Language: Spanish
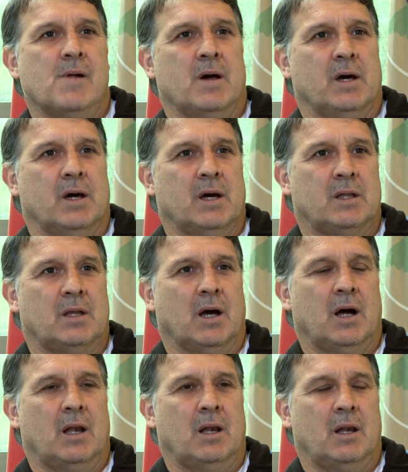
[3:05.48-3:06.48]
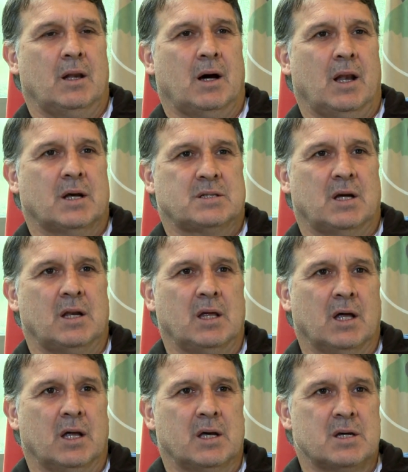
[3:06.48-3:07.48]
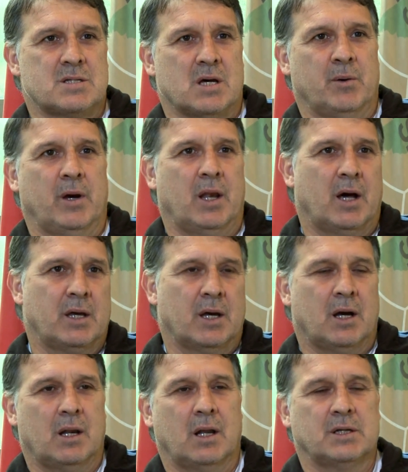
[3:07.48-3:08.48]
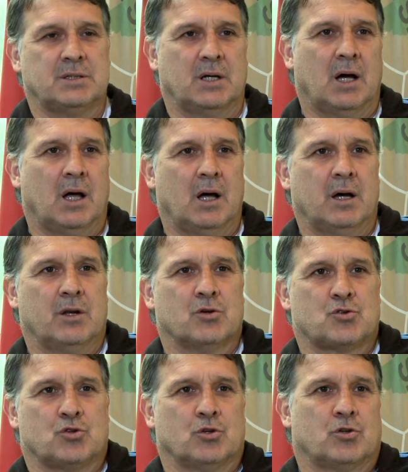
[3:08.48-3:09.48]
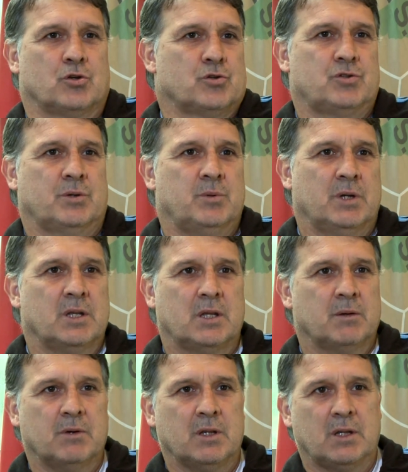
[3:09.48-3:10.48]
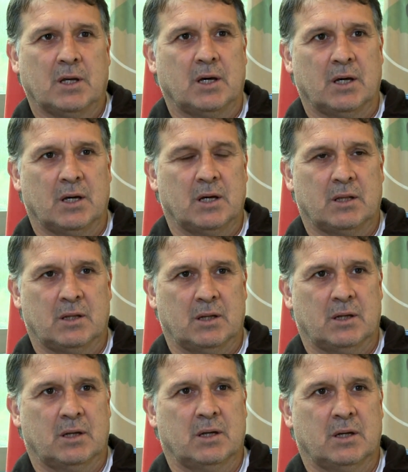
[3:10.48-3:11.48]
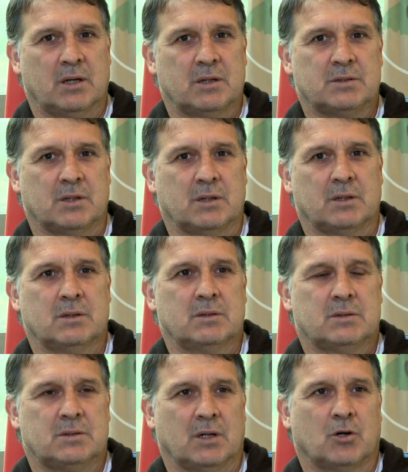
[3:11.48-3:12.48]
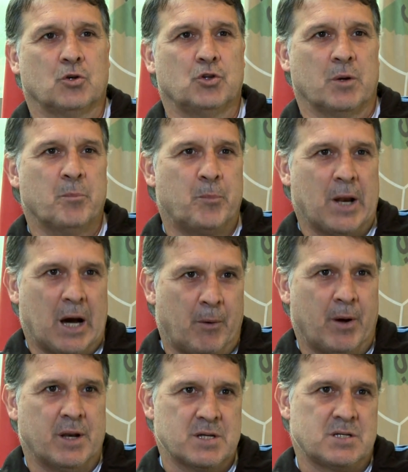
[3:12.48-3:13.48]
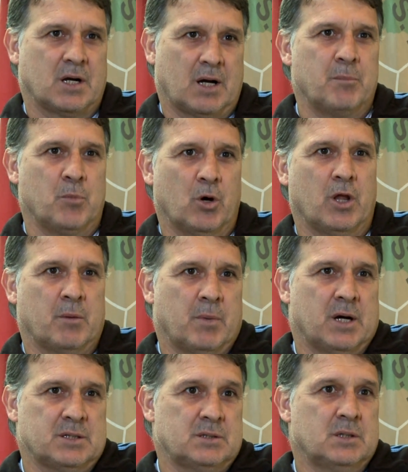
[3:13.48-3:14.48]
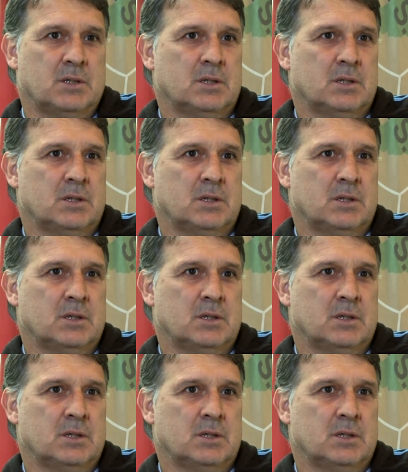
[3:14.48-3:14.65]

este, a la salida de Isabela y a la llegada de nosotros, evidentemente este, se, contemplaba en ese cambio además